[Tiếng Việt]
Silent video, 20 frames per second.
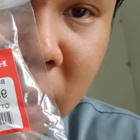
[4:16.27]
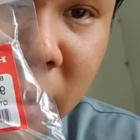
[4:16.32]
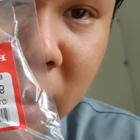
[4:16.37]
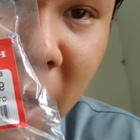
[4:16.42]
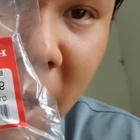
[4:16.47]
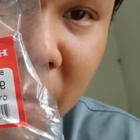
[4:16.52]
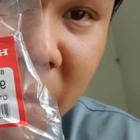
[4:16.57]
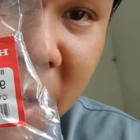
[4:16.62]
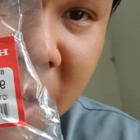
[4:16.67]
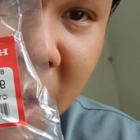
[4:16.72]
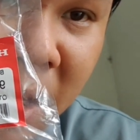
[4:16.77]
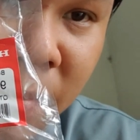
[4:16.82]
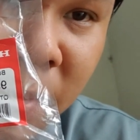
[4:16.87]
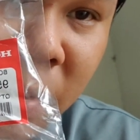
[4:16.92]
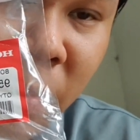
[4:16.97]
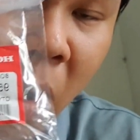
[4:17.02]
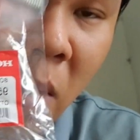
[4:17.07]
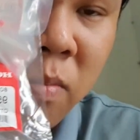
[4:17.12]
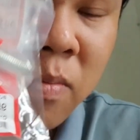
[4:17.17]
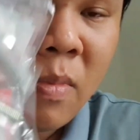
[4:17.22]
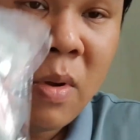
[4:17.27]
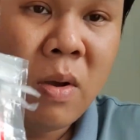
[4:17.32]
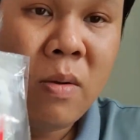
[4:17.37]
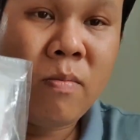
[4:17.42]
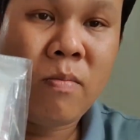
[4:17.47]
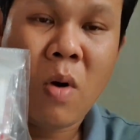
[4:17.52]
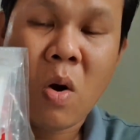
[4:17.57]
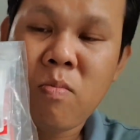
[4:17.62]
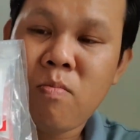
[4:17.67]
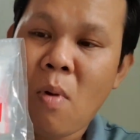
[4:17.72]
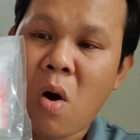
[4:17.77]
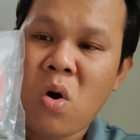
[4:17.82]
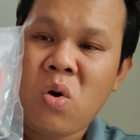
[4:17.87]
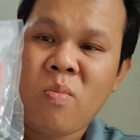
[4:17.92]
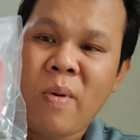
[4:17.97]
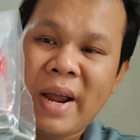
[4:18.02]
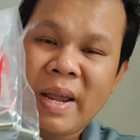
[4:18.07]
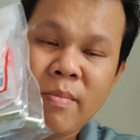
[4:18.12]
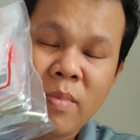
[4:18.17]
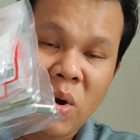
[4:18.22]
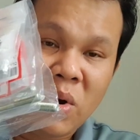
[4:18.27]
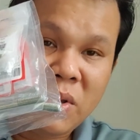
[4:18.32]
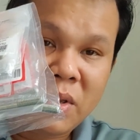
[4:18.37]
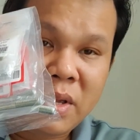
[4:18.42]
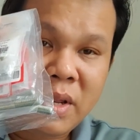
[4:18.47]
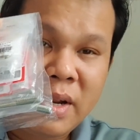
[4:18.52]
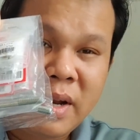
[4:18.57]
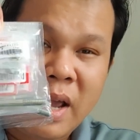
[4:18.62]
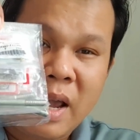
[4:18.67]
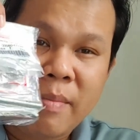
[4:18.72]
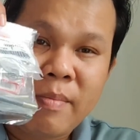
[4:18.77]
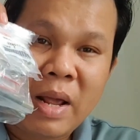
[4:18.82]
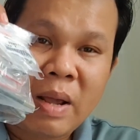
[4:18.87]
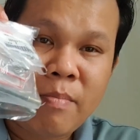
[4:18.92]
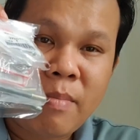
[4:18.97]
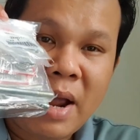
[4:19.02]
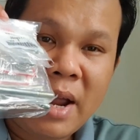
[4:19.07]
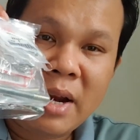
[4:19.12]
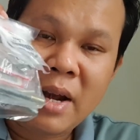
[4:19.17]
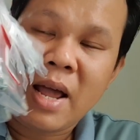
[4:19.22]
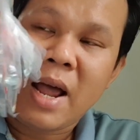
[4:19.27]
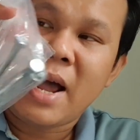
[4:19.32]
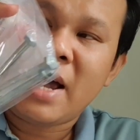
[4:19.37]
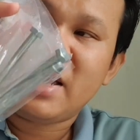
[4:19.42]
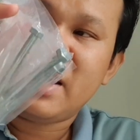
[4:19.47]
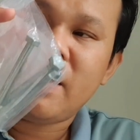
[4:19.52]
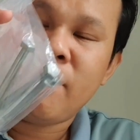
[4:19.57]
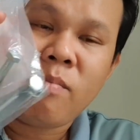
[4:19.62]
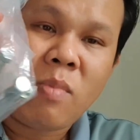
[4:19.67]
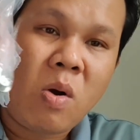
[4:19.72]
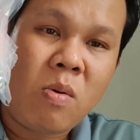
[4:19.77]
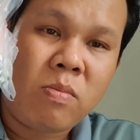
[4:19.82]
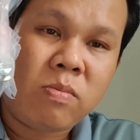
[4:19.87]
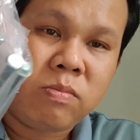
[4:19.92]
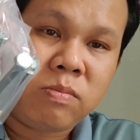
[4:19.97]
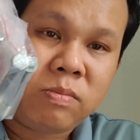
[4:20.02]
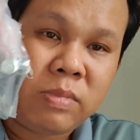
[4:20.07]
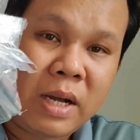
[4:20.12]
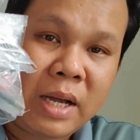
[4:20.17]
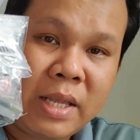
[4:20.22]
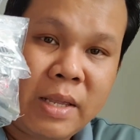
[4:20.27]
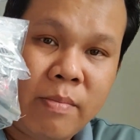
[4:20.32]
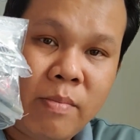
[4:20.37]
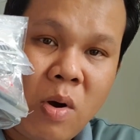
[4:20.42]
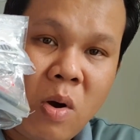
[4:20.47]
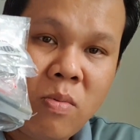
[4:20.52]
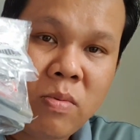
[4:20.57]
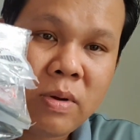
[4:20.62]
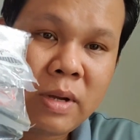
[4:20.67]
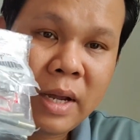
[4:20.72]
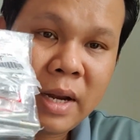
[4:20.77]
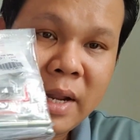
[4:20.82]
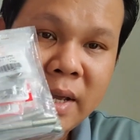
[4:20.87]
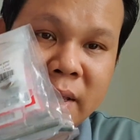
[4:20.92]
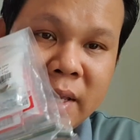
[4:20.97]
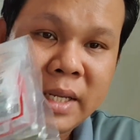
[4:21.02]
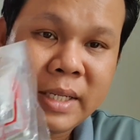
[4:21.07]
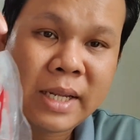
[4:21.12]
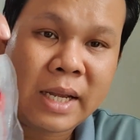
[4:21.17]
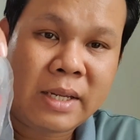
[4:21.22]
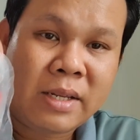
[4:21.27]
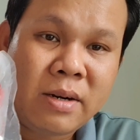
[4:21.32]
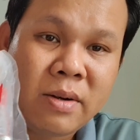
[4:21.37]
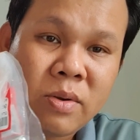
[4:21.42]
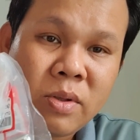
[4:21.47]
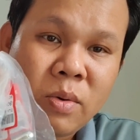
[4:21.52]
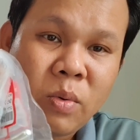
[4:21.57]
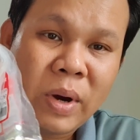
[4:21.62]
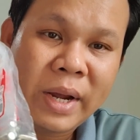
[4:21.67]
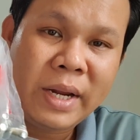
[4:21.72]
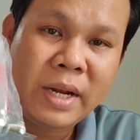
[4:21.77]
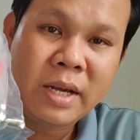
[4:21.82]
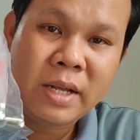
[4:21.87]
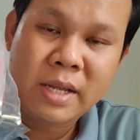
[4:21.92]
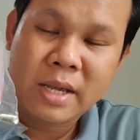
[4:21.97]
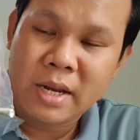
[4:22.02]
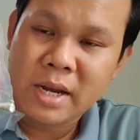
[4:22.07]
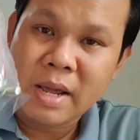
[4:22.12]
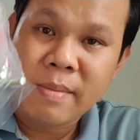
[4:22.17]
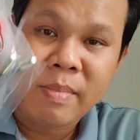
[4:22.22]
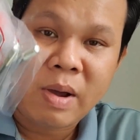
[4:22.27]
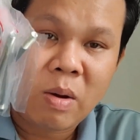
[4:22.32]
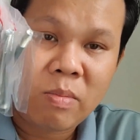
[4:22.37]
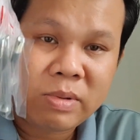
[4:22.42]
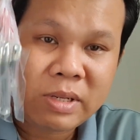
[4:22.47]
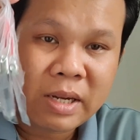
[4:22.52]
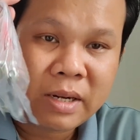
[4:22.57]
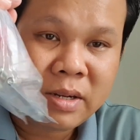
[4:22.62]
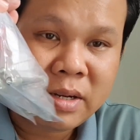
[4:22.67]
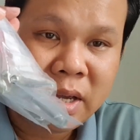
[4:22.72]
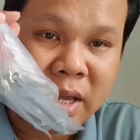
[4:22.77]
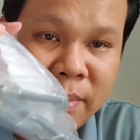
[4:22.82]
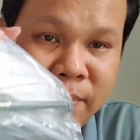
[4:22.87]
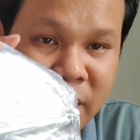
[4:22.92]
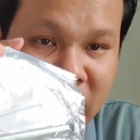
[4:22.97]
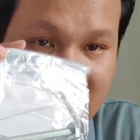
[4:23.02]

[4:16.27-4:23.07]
8 ly dài 11 một bộ 7 món như thế này em đang bán là 201 201 cái này chỉ xài được cho quay thôi nha anh em không xài được ghim